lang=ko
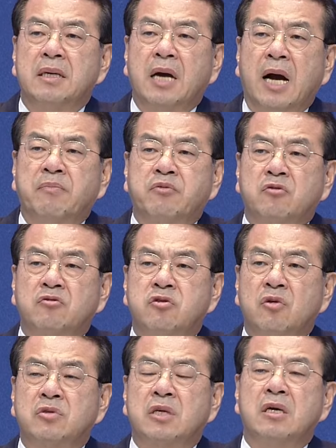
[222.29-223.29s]
앞으로
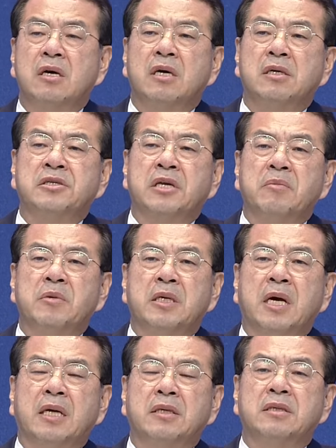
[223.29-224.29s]
구속사
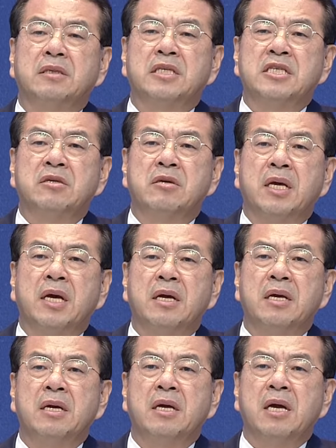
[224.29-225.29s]
세미나는 이전에
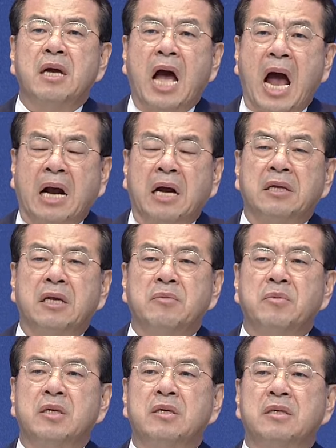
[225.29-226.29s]

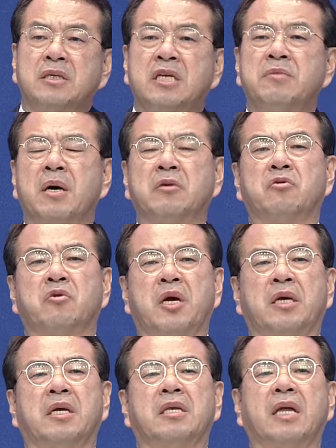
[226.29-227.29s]
아카데미를 기반으로
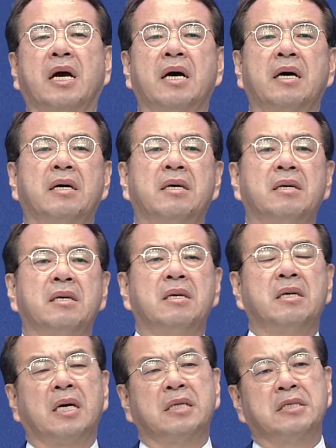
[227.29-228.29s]
해야 된다.
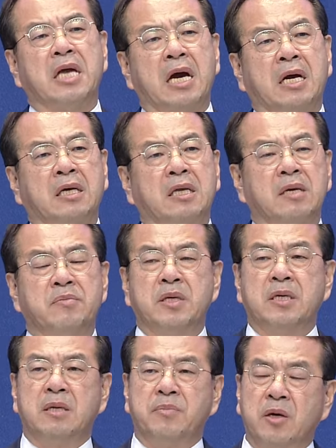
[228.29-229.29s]
그러니까 이제
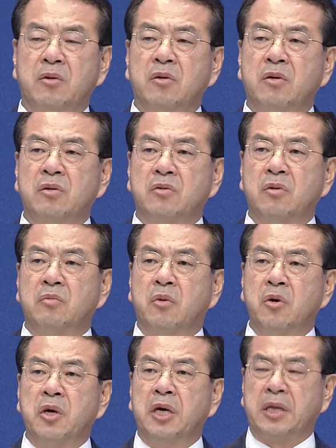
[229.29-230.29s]
아카데미별로 또
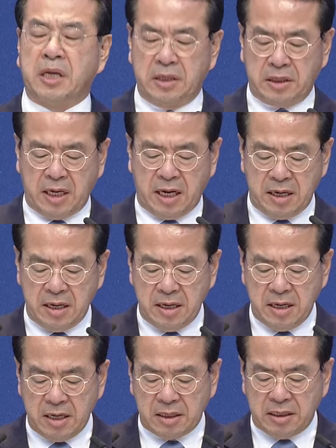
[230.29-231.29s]
모여야 되는데
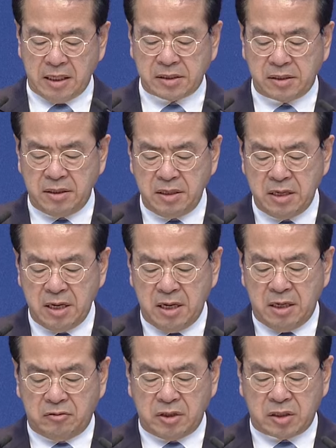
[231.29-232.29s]
그래서
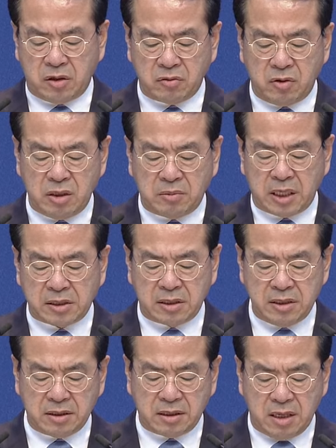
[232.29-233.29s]
우리
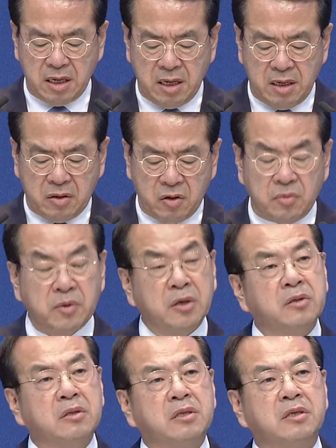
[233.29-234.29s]
성도님께서는
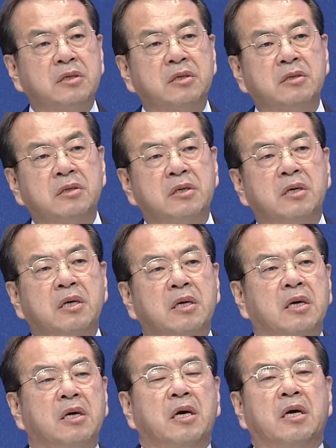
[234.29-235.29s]
요번
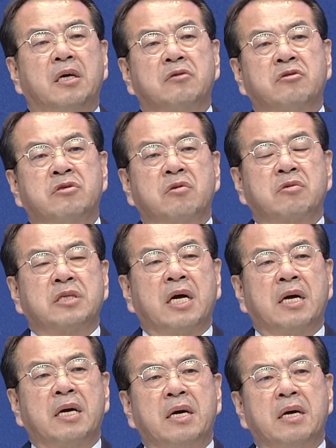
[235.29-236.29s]
그
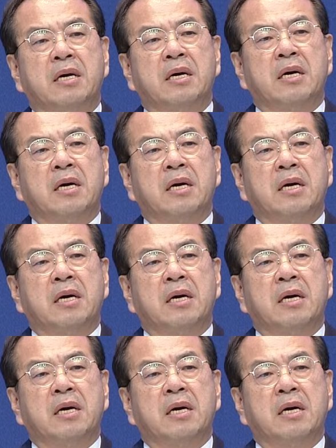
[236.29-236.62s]
구속사